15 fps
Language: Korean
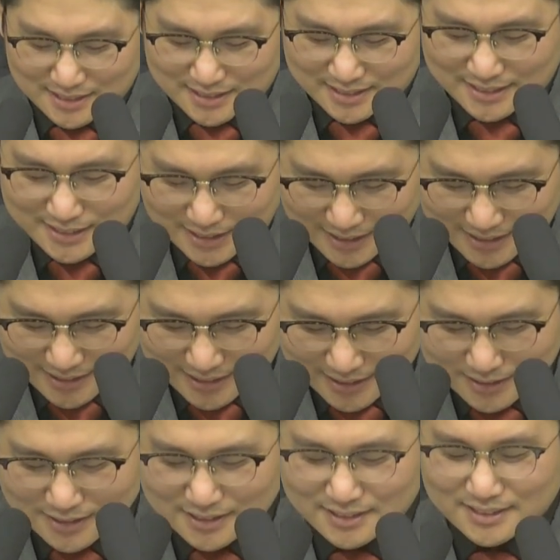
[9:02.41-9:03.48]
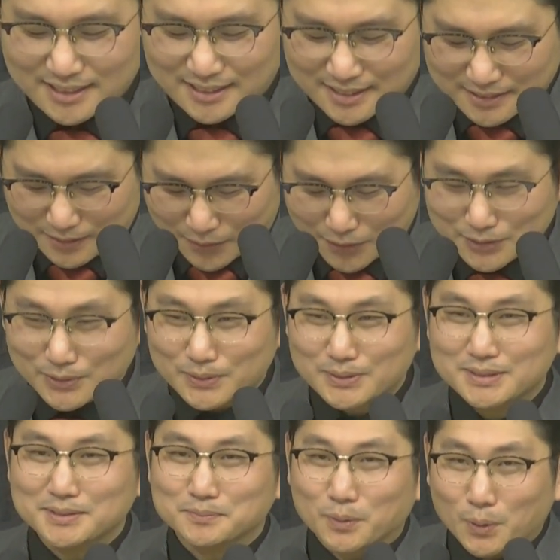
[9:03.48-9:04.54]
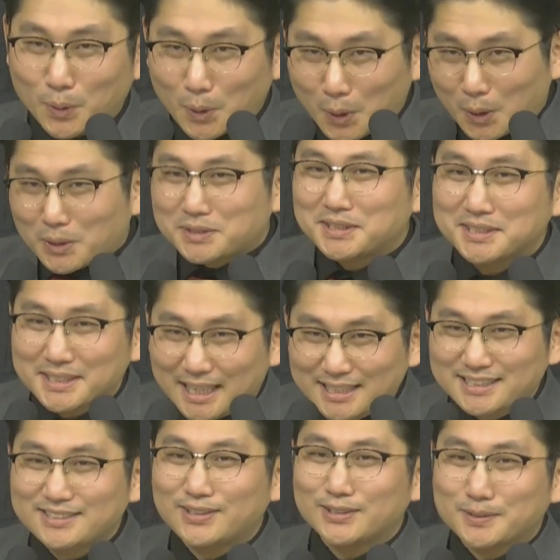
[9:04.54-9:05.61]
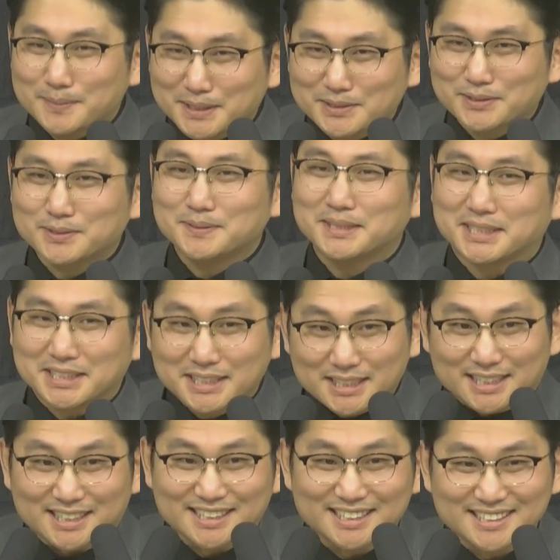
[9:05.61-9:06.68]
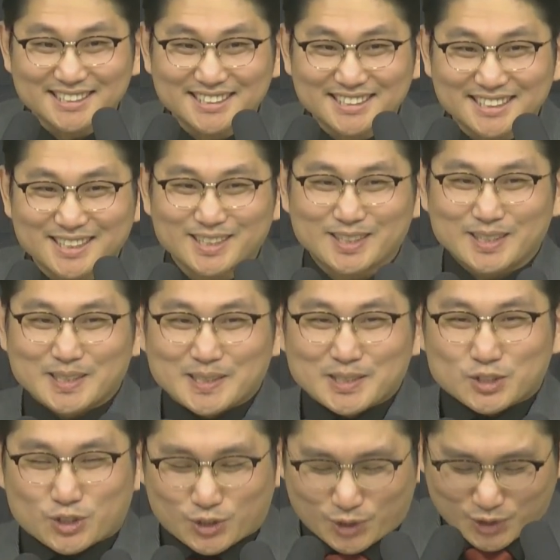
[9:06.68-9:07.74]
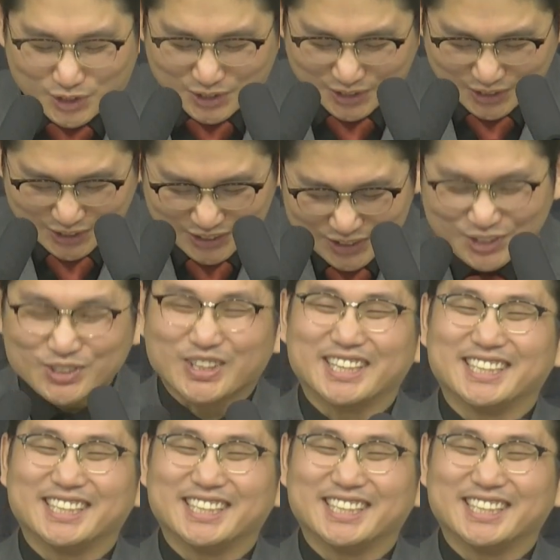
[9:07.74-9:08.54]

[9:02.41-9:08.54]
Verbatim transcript: 이제까지 걸어온 모든 한 걸음 한 걸음의 길이 순수해,